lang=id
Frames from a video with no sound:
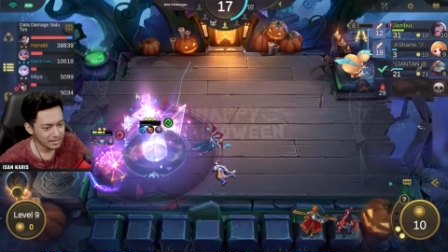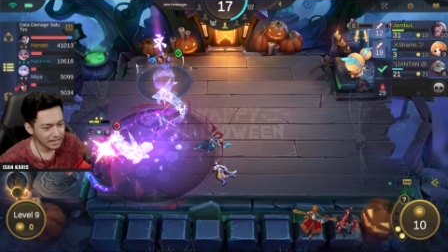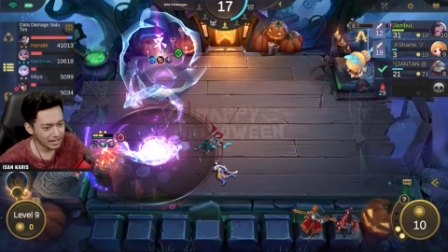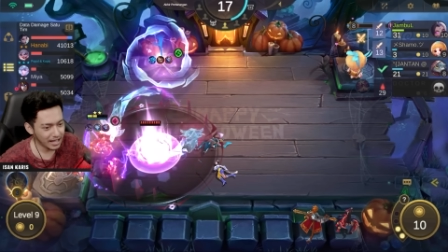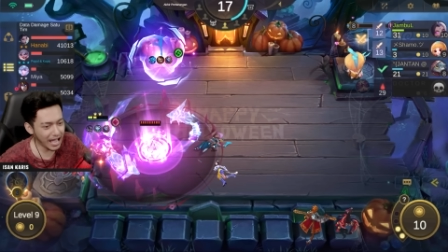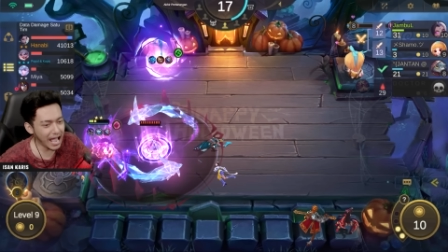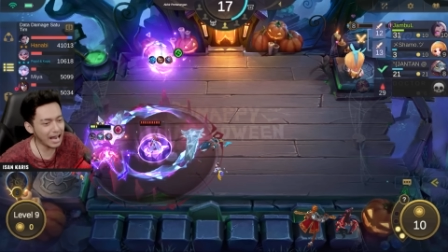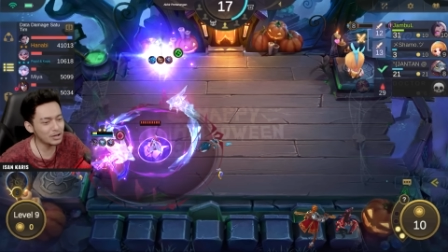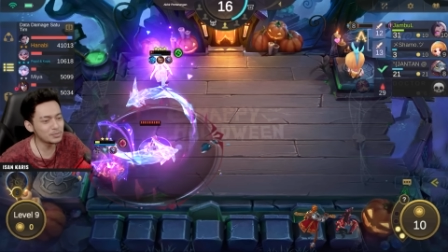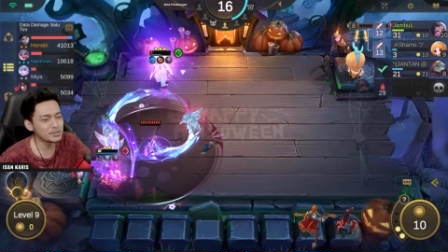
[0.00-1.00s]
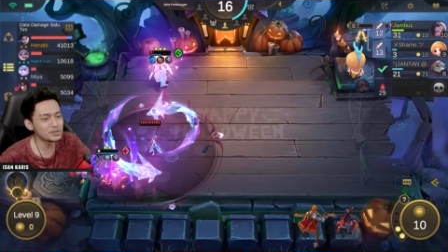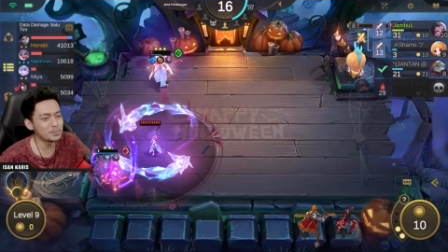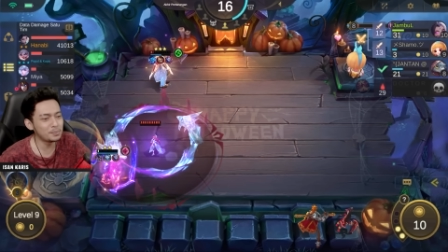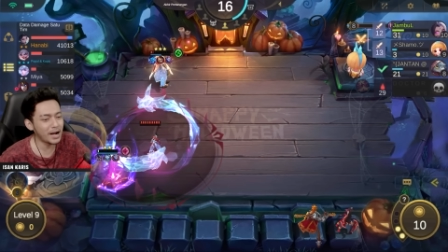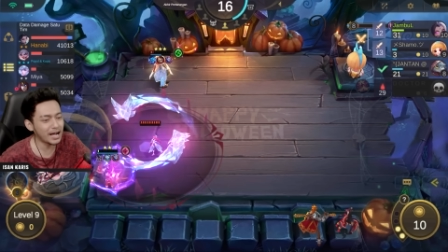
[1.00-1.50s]
Ah, lu
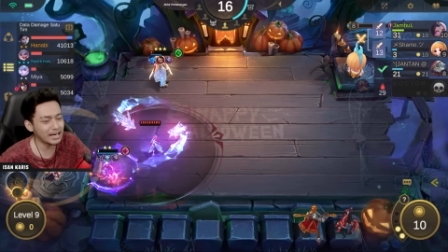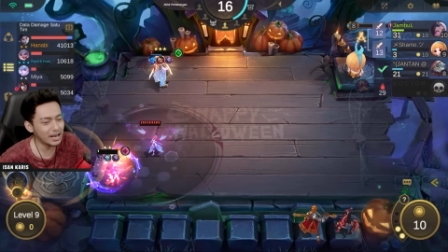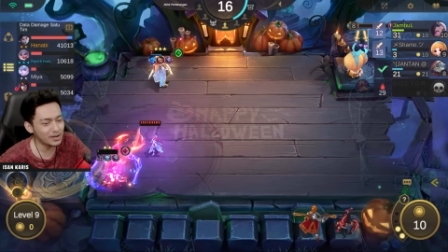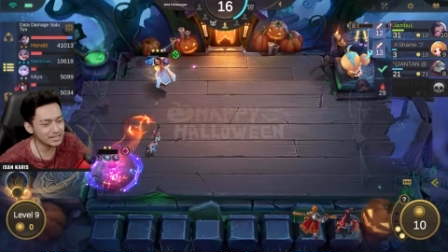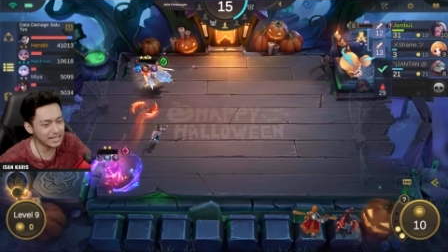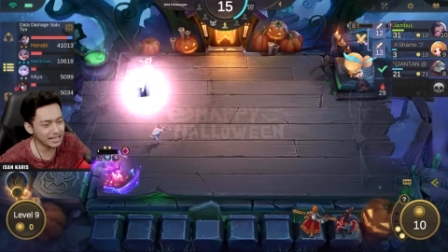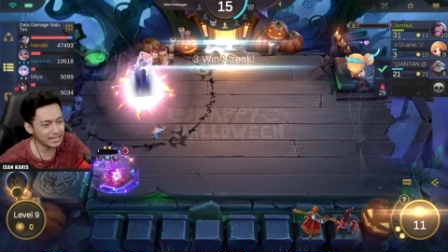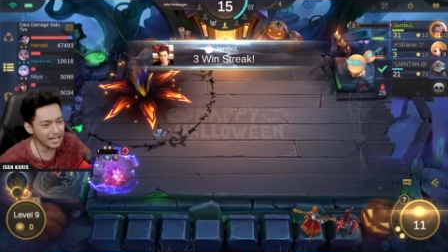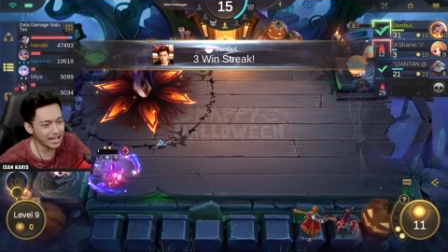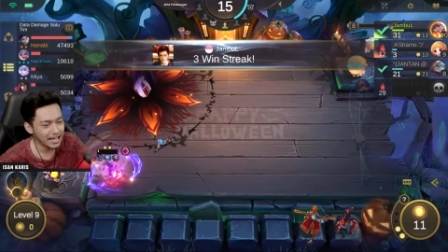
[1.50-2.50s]
sumpah kena loncat ya.